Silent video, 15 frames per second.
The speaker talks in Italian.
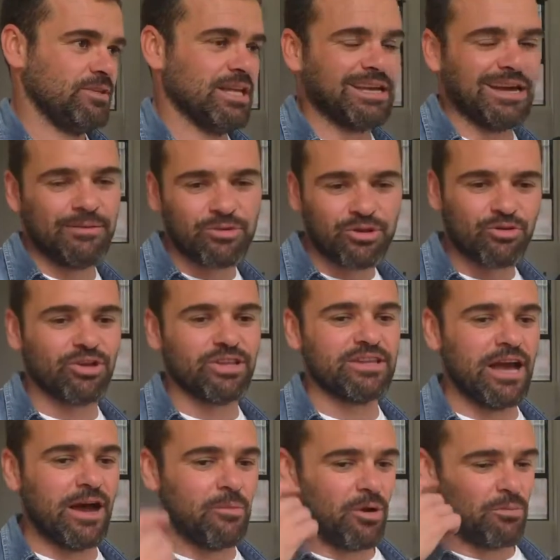In cambio noi
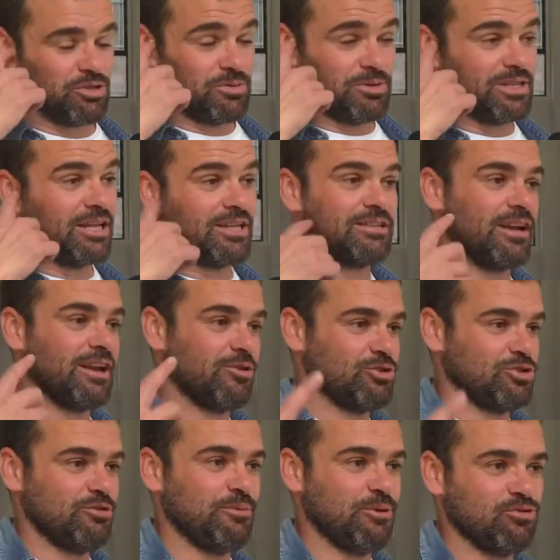diamo la possibilità di entrare in
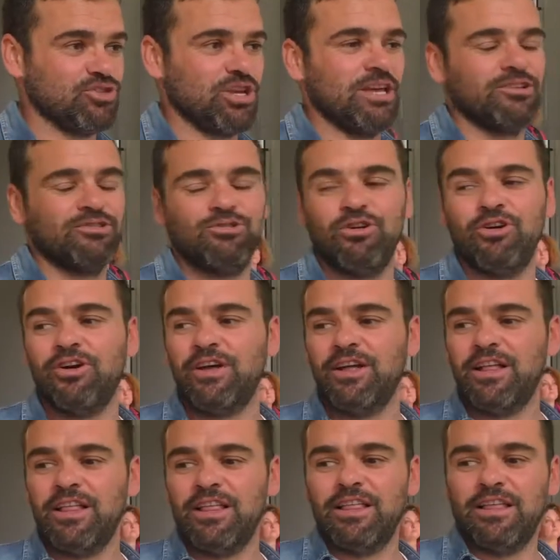questo progetto,
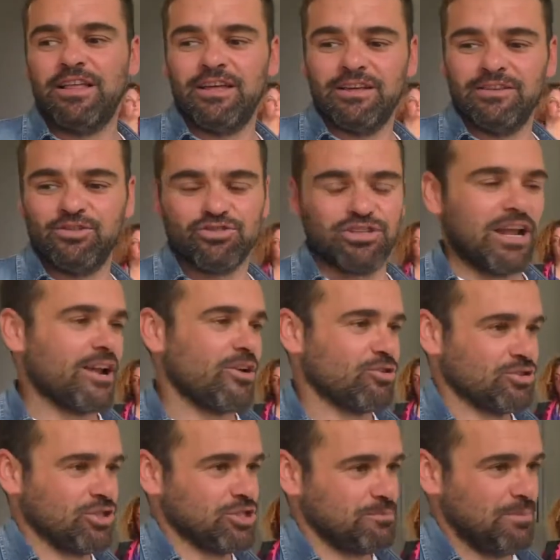di usare il
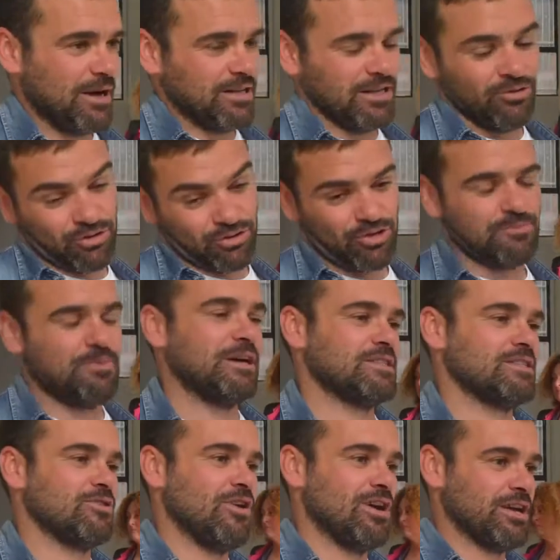nostro, spazio, il nostro
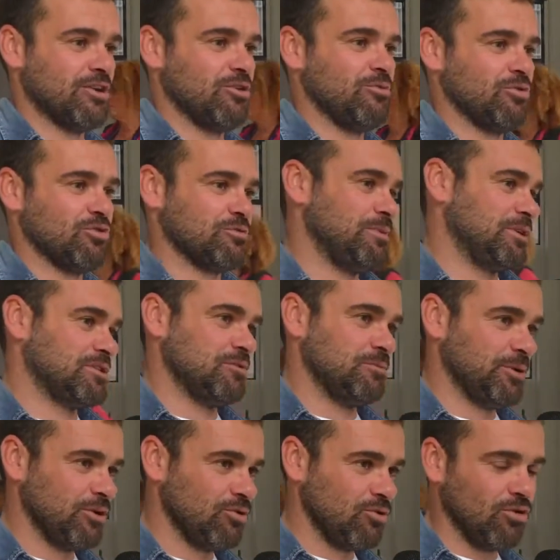spazio anche come uno spazio
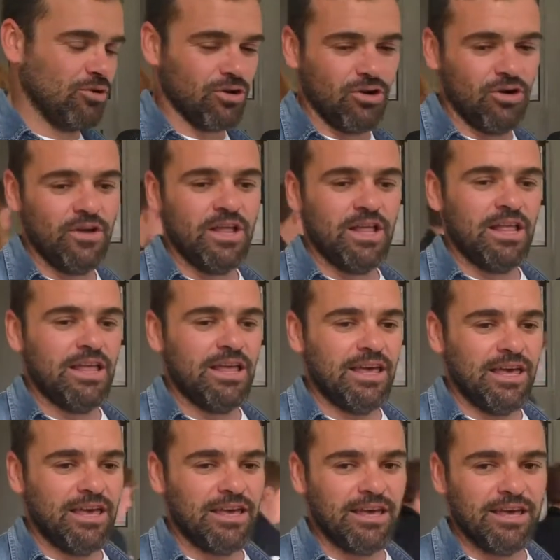per loro
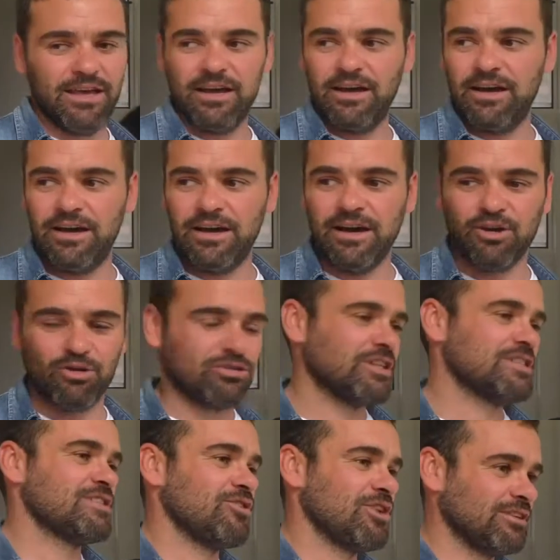e a
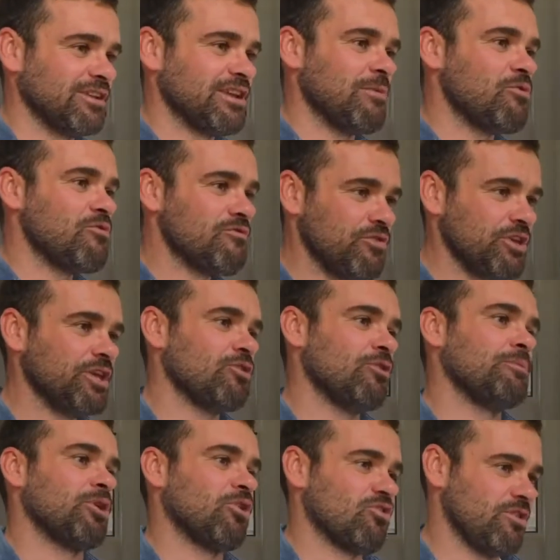rotazione teniamo un vino
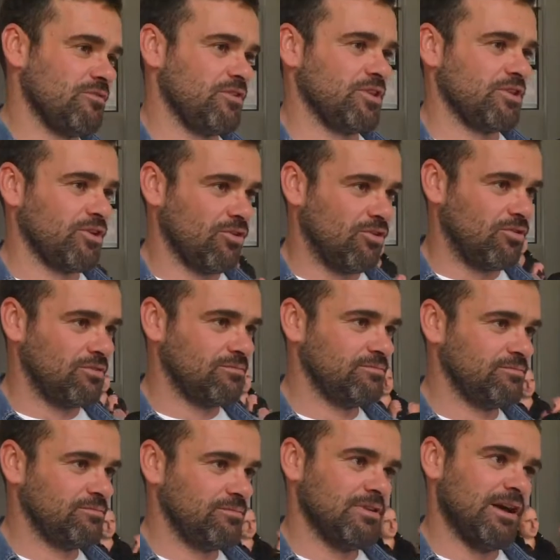per ogni vigneron
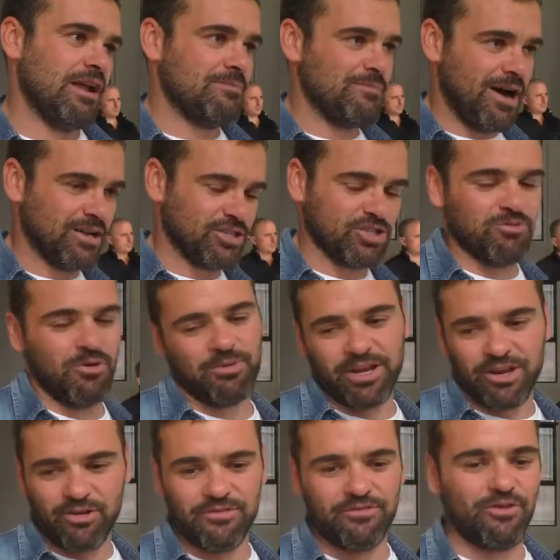al massimo,
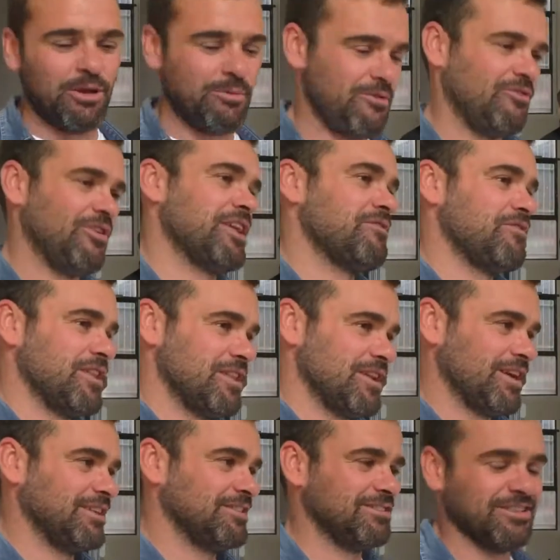perché noi vogliamo fare i vini
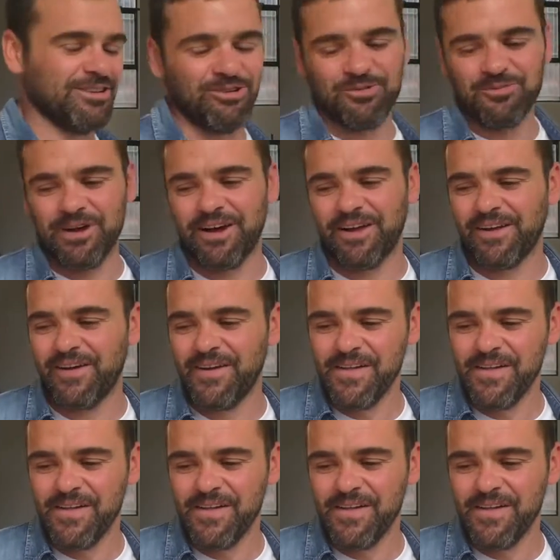nella cantina urbana.